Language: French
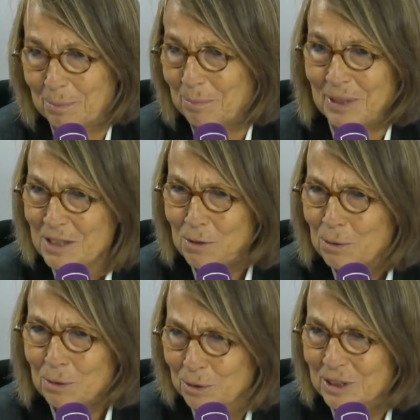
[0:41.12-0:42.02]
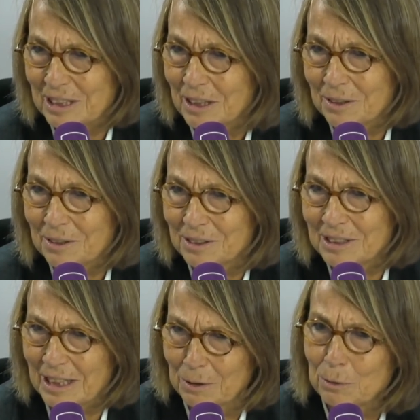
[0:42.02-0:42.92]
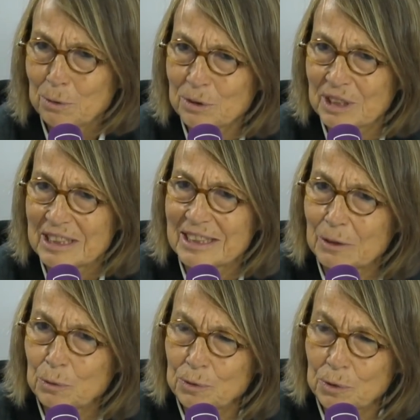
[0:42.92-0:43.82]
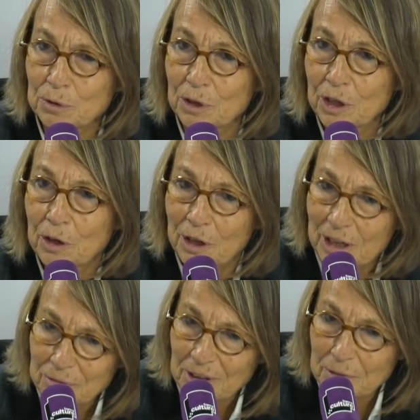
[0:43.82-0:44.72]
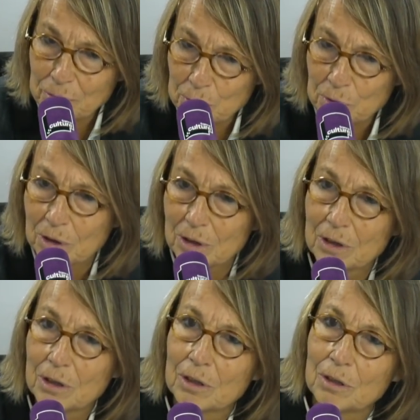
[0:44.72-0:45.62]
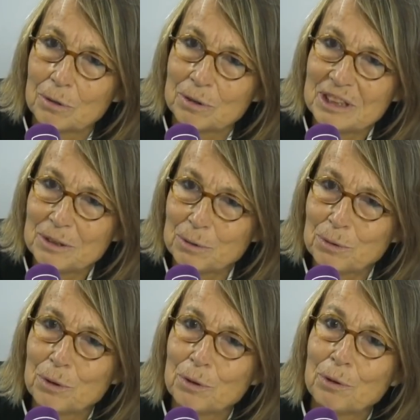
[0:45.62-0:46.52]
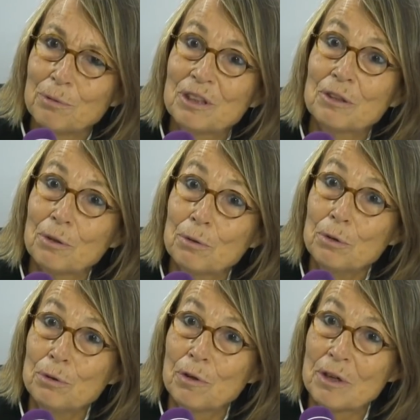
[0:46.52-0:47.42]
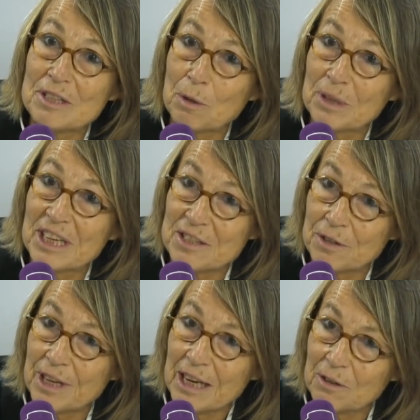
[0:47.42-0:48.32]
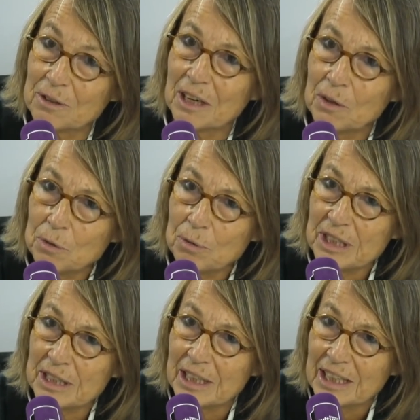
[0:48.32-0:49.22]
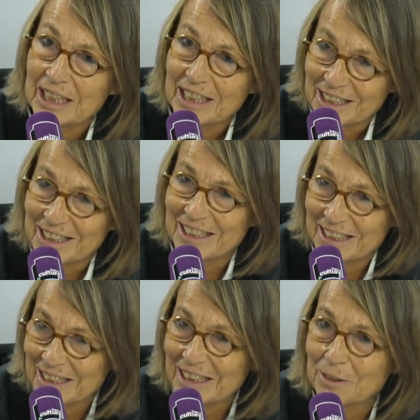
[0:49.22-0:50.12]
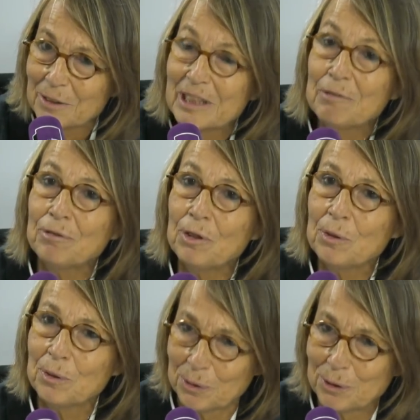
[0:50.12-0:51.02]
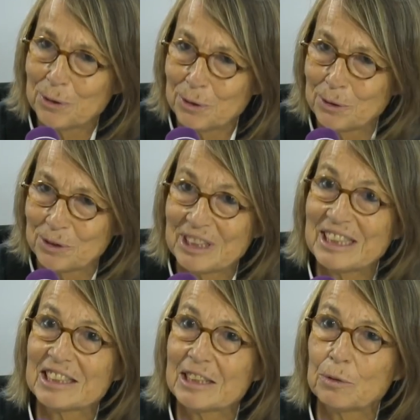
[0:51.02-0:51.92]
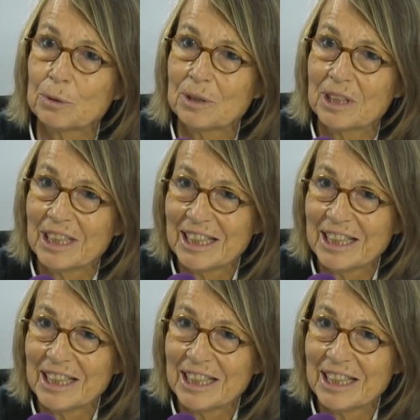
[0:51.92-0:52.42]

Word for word: bien sûr que c'est un, la culture, c'est ce qui nous fonde. Référez-vous au discours de Victor Hugo devant l'Assemblée nationale en 48, qui euh, défend euh, Qu'est-ce qu'il disait